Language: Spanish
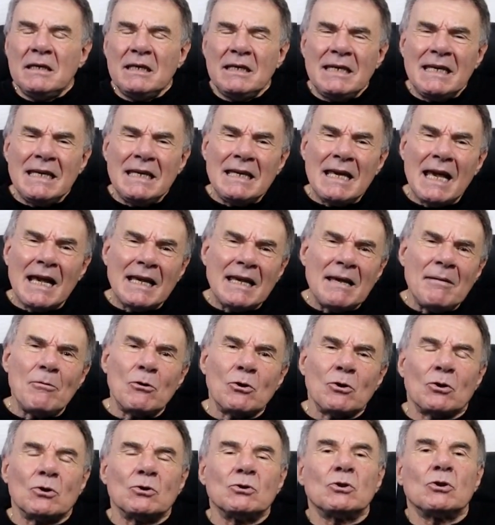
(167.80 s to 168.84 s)
¿Y a qué
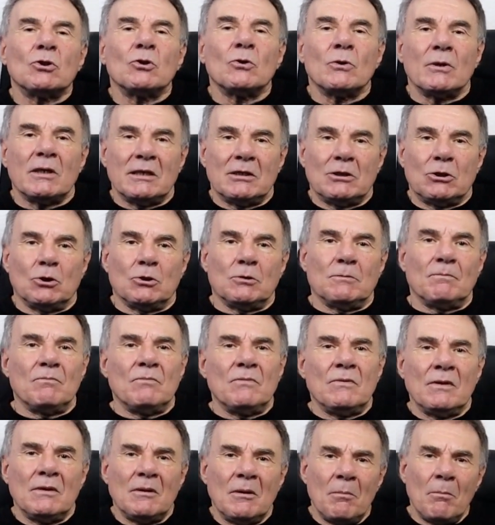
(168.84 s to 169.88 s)
voy con todo esto?
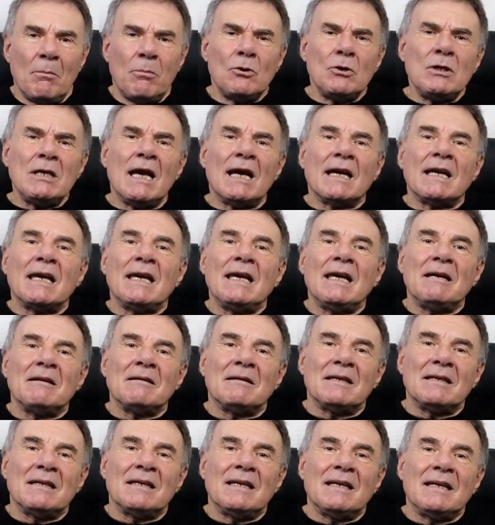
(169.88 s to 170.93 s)
voy a
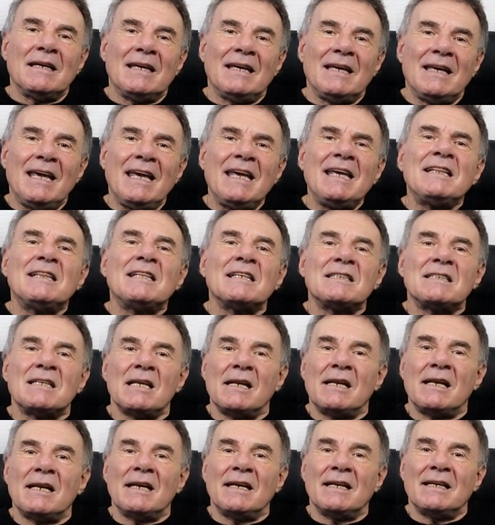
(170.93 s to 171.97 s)
que este es
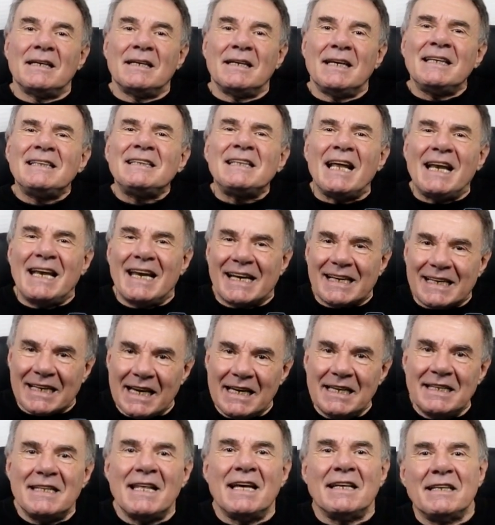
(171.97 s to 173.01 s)
el, esta es la
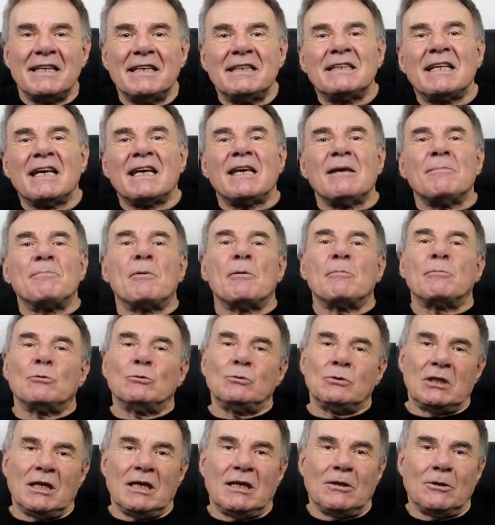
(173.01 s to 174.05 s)
realidad de este equipo
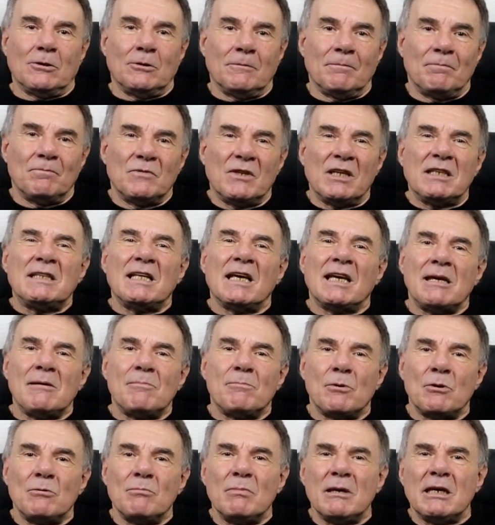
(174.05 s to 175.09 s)
puntero, de este
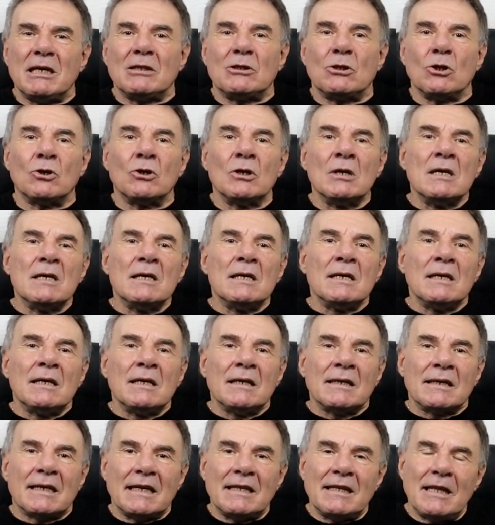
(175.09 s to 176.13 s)
equipo invicto,
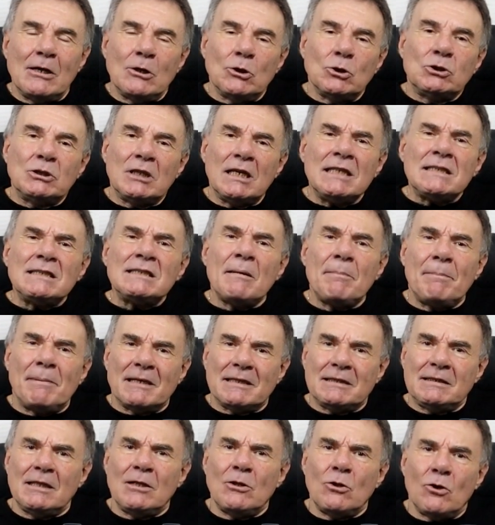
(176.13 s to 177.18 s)
que de los 13
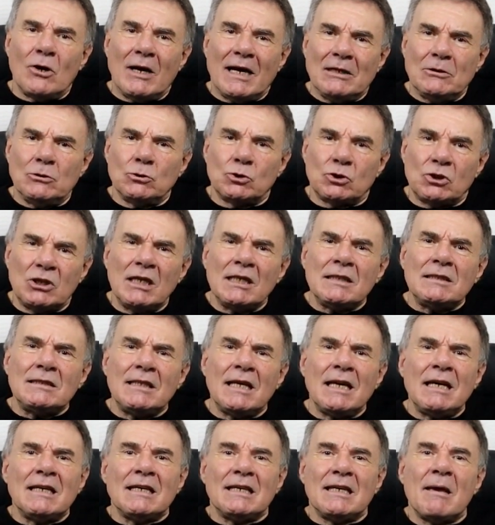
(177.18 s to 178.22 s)
partidos ganó
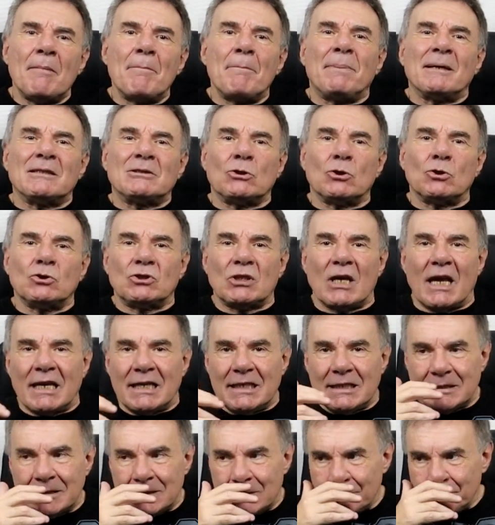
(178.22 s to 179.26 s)
7 y empató
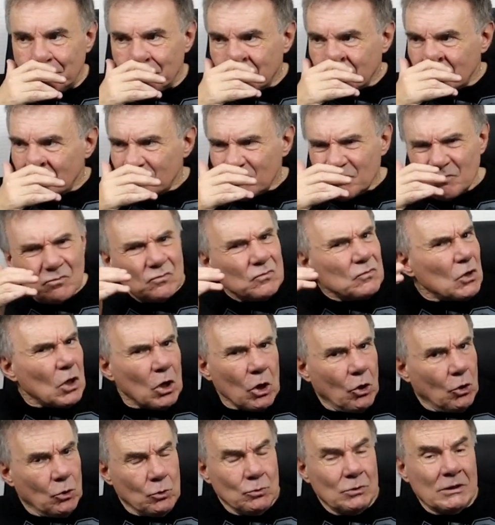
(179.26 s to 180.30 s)
6.
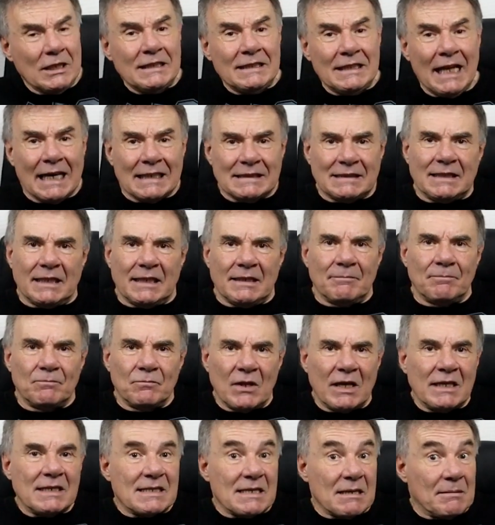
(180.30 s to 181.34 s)
Con un detalle,
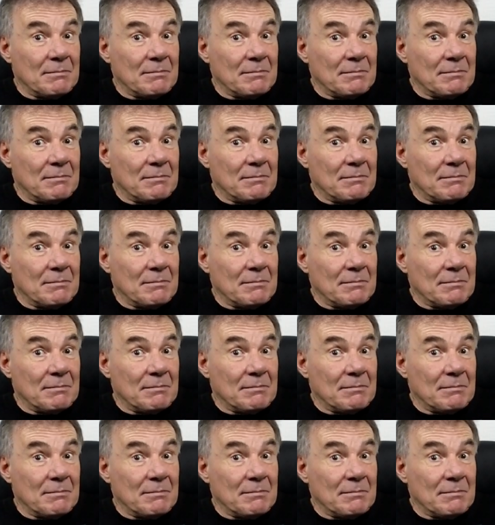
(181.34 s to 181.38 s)
en